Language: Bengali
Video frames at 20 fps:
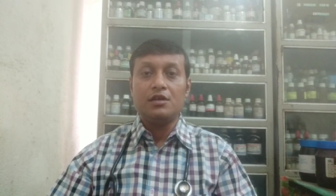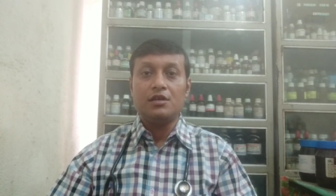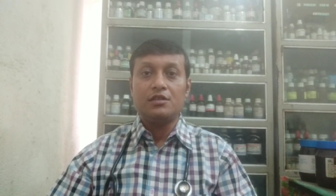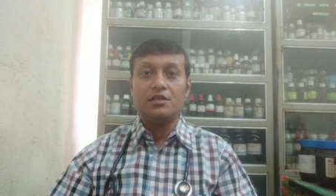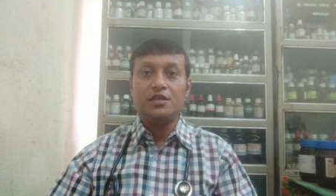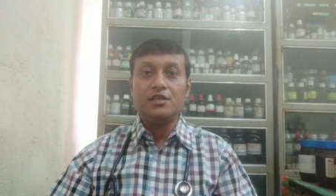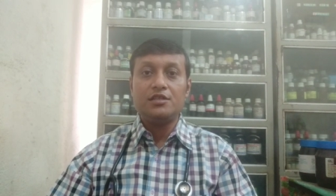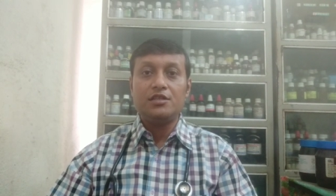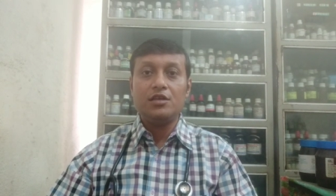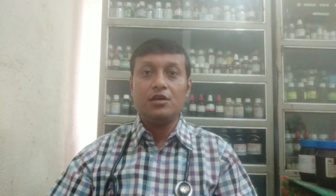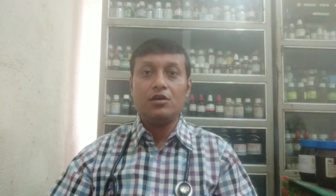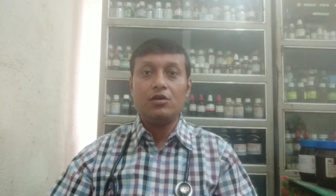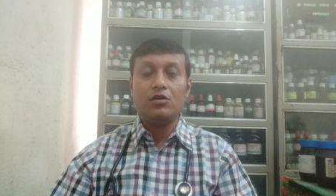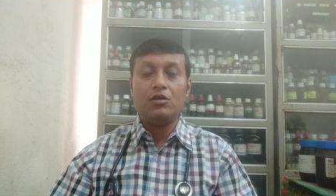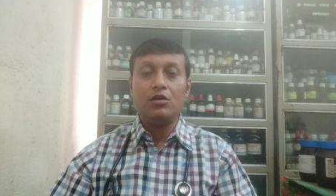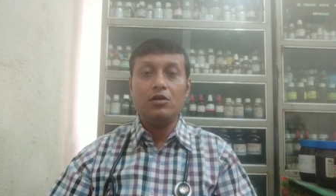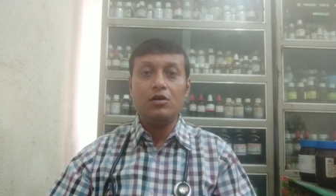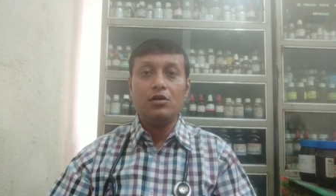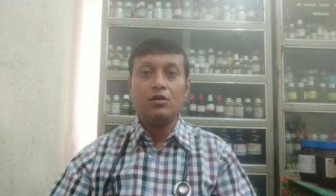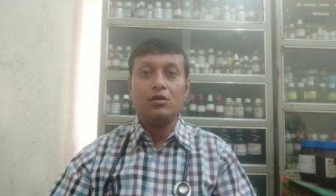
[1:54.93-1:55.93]
তৃতীয়
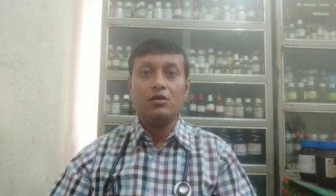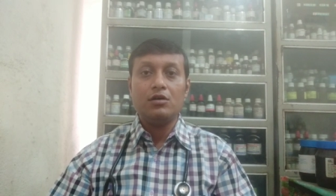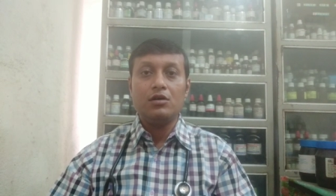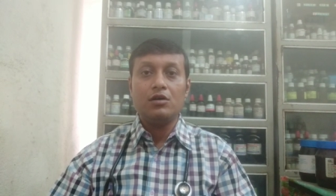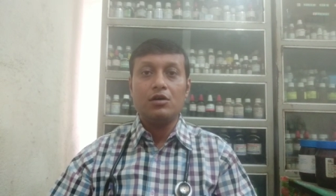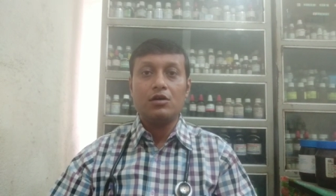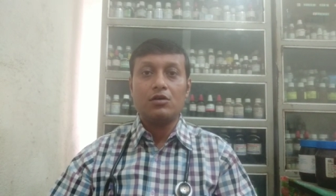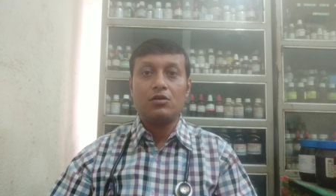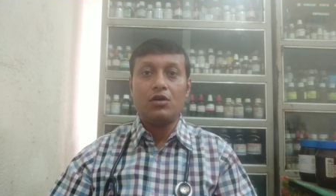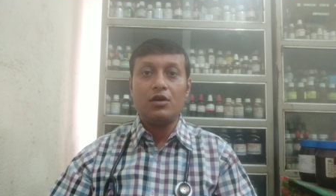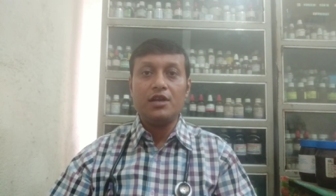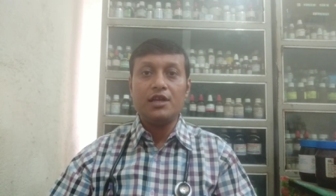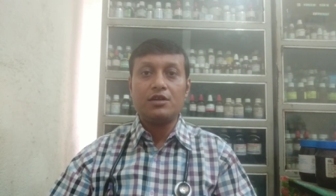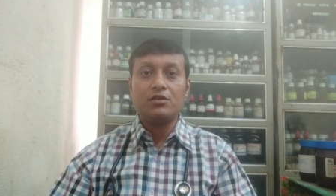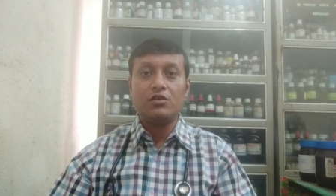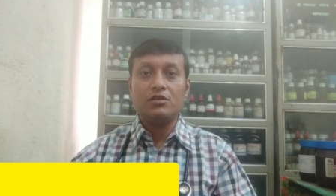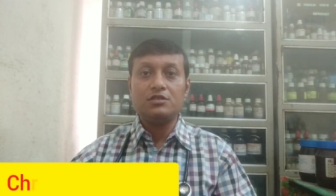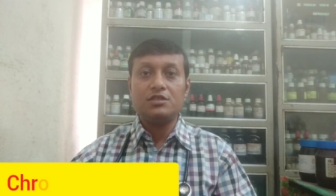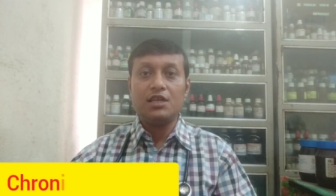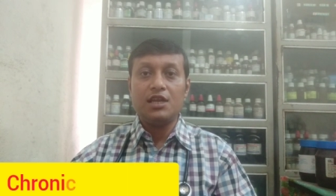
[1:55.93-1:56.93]
হলো ক্রনিক
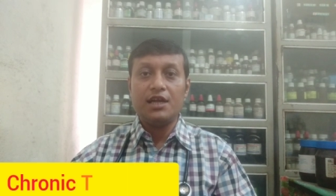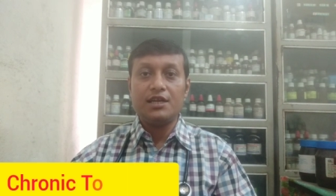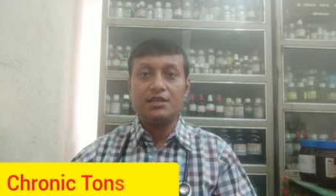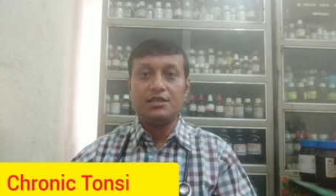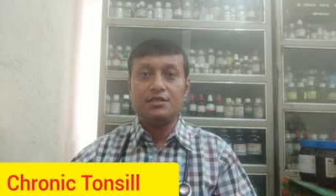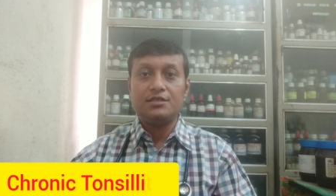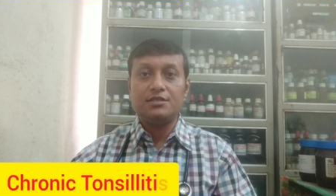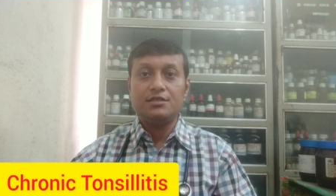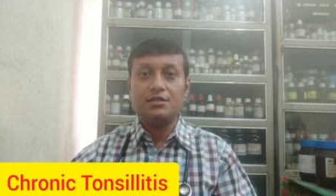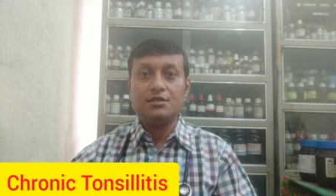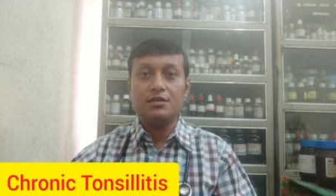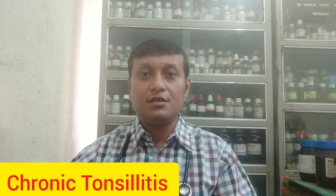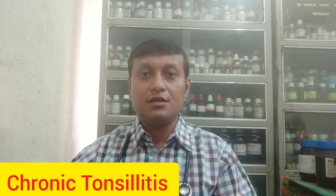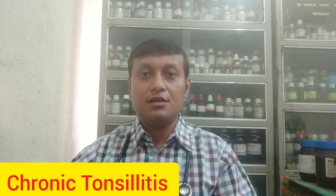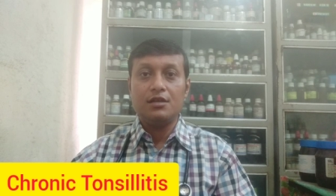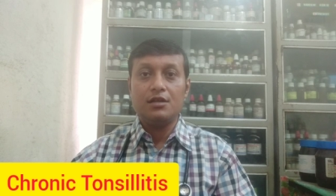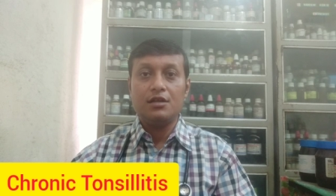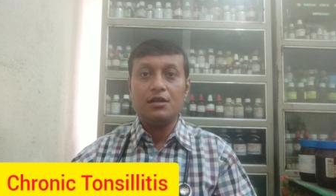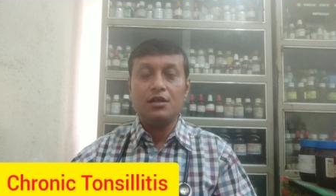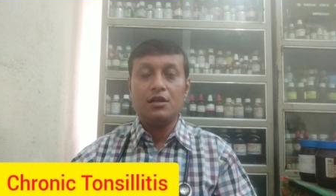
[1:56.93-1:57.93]
টনসিলাইটিস
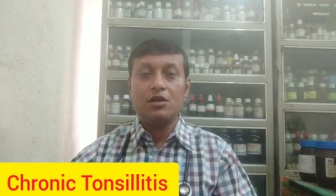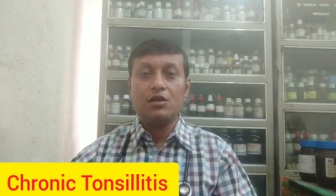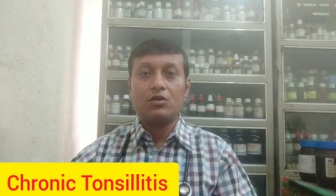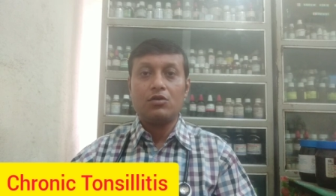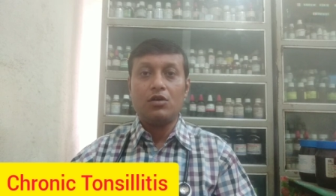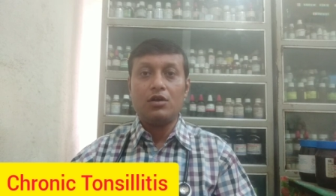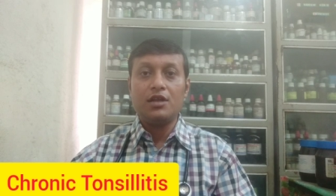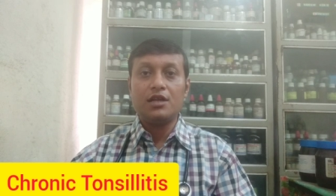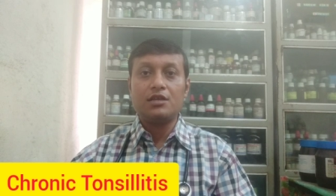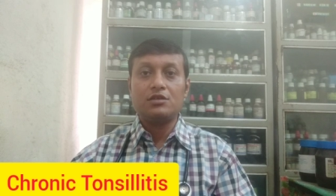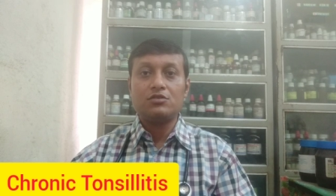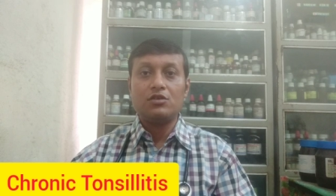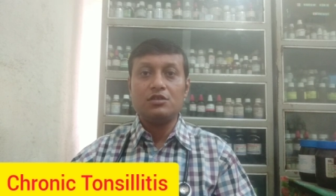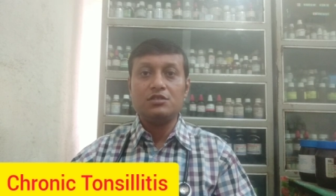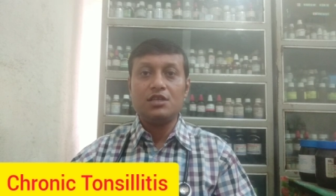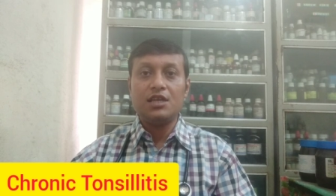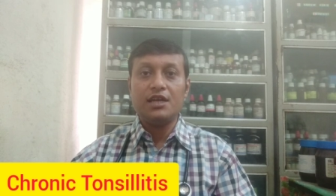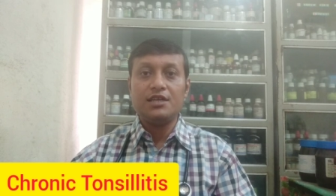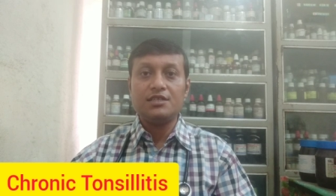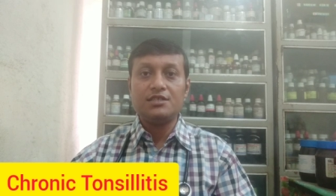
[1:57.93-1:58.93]
ক্রনিক
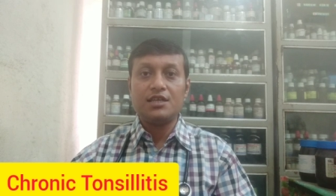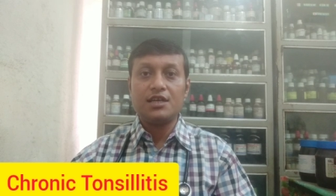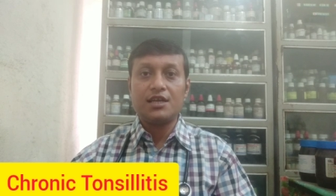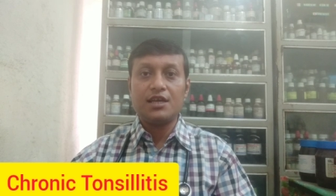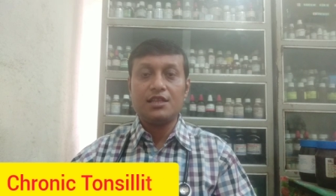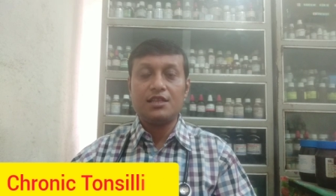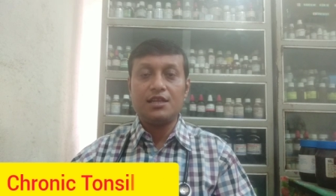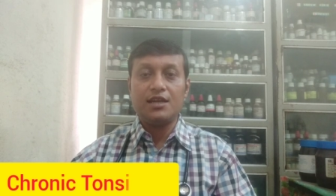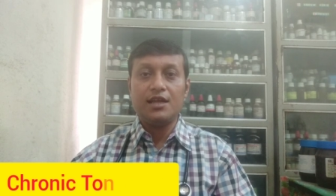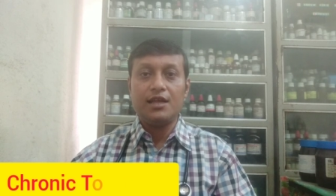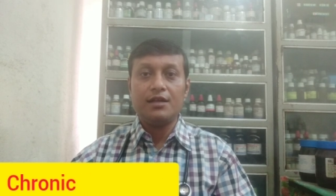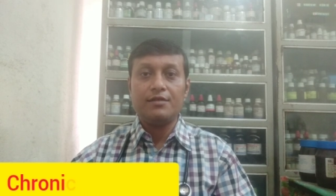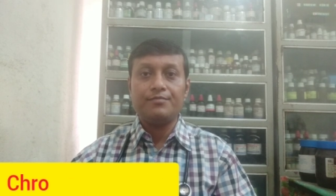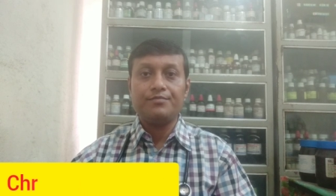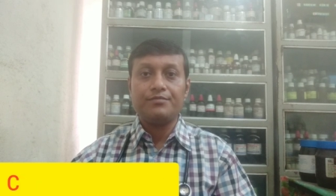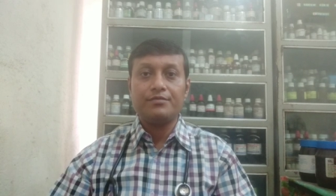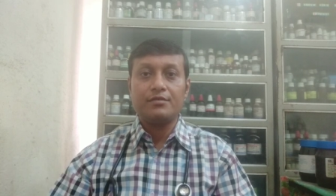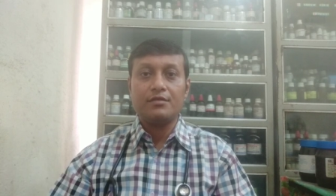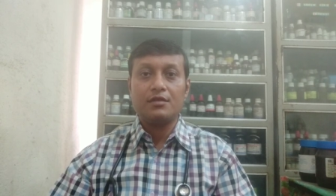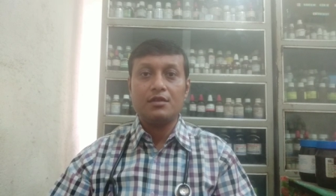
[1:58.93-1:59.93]
টনসিলাইটিসের ক্ষেত্রে
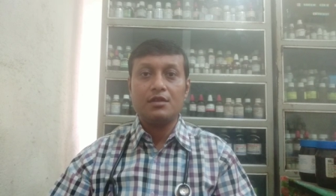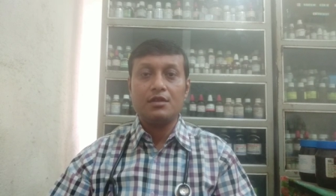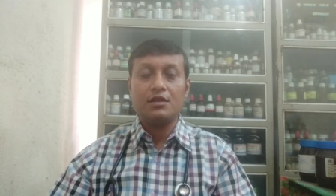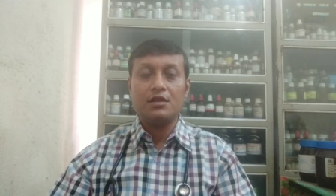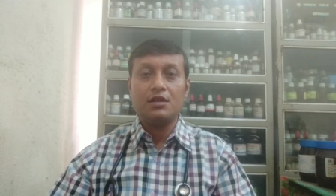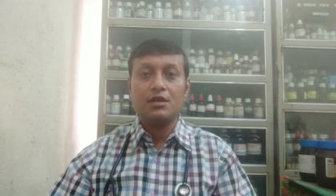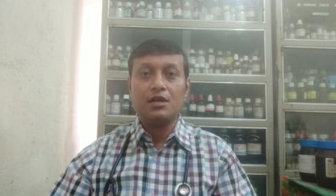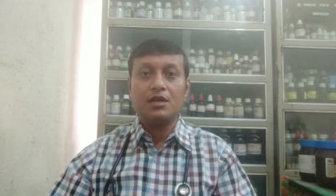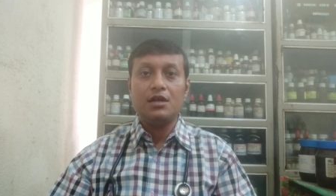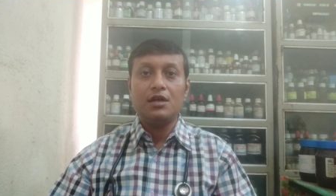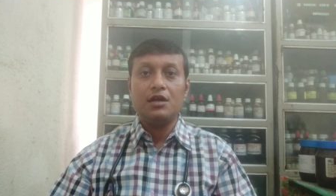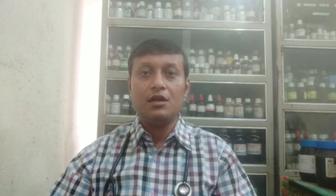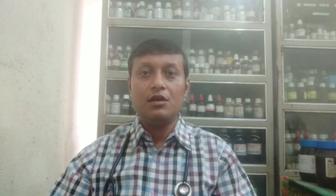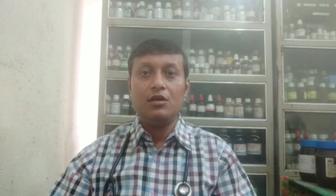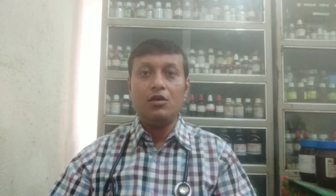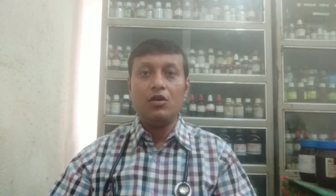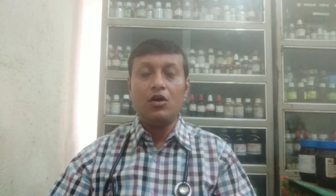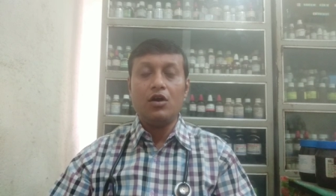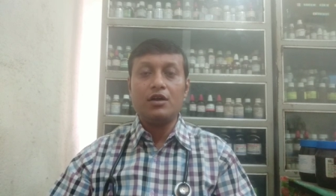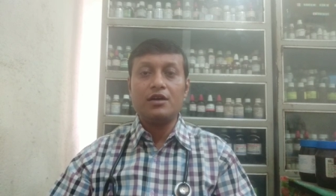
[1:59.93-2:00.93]

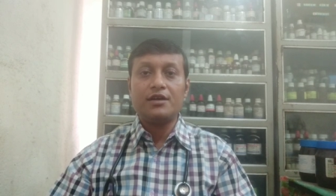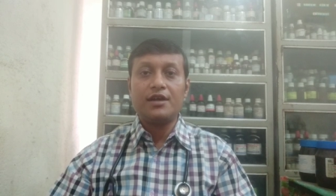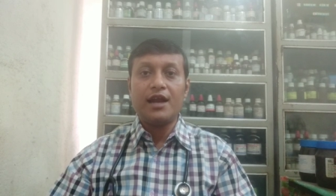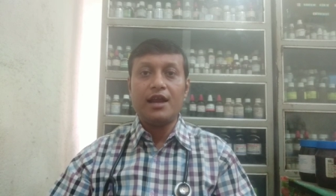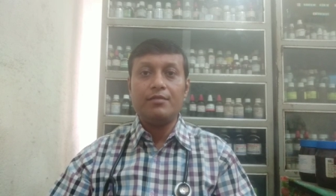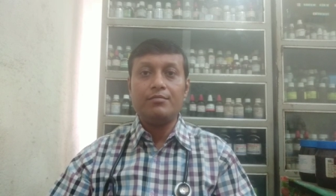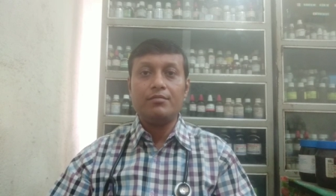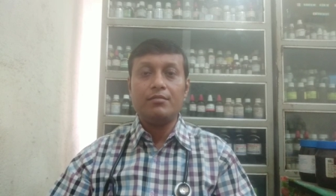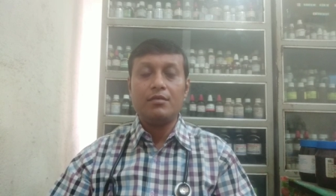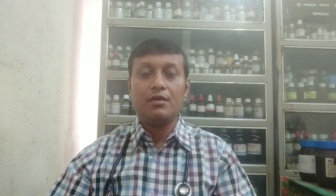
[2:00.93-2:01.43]
লং টার্ম